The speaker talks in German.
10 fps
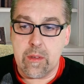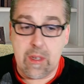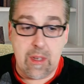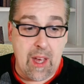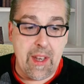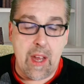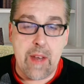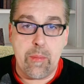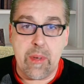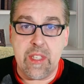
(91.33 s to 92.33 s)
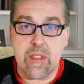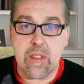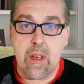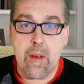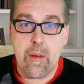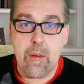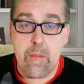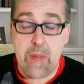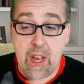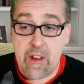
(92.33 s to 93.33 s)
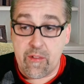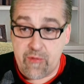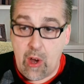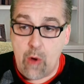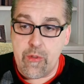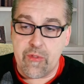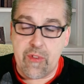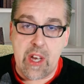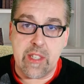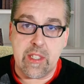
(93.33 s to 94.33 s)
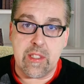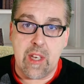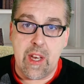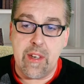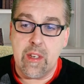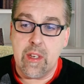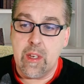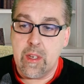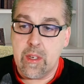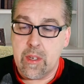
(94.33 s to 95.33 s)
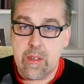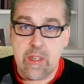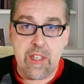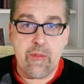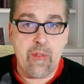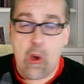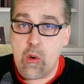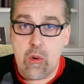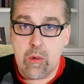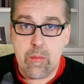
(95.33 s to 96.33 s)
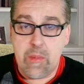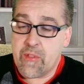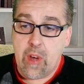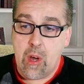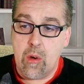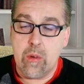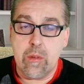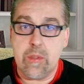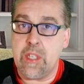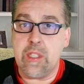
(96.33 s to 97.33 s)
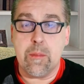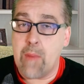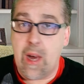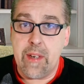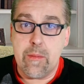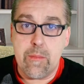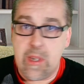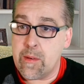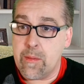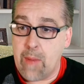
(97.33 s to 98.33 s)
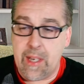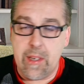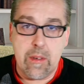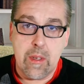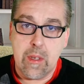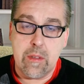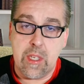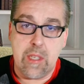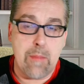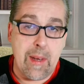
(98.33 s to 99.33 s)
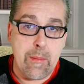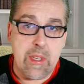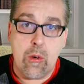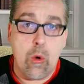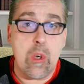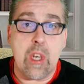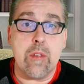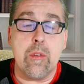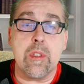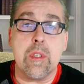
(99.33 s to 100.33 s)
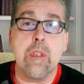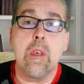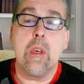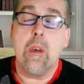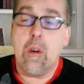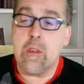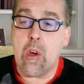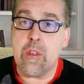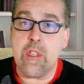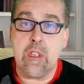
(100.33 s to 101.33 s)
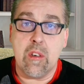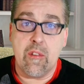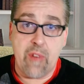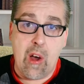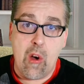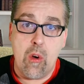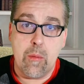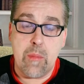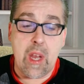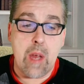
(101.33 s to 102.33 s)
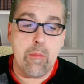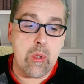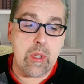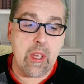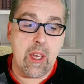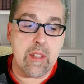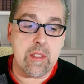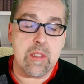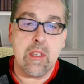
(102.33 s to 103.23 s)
kann ein Priester mit einer Frau nur verheiratet sein, nicht Frau mit Frau, nicht Mann mit Mann, nicht Mann mit Cola-Dose und auch nicht Frau mit einem Butterkeks.